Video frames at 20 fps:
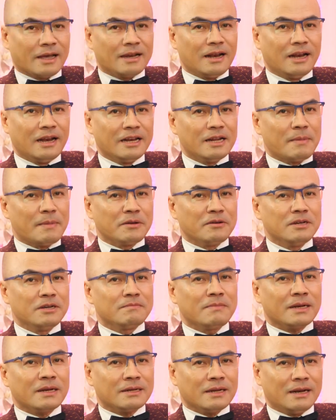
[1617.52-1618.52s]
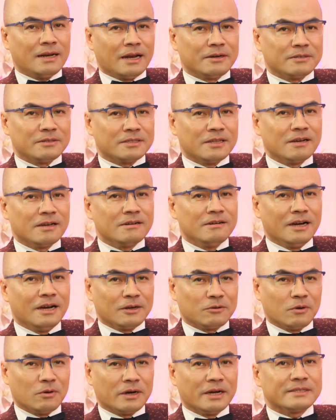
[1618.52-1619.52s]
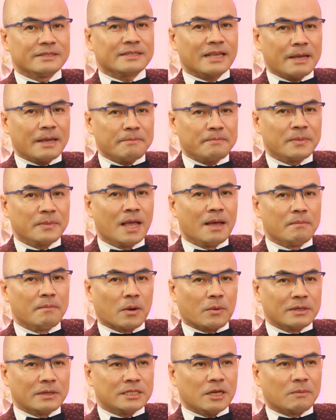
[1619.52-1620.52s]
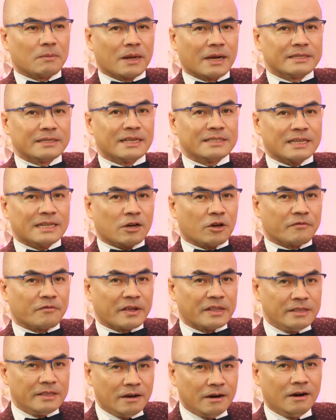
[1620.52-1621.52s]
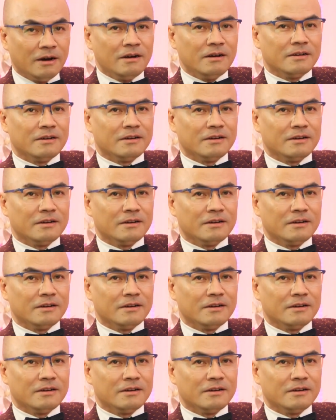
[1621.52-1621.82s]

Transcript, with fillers: hay là lấy được bao nhiêu nước mắt hay là tiếng cười của người xem, mà quan trọng là người ta sẽ còn phải nhớ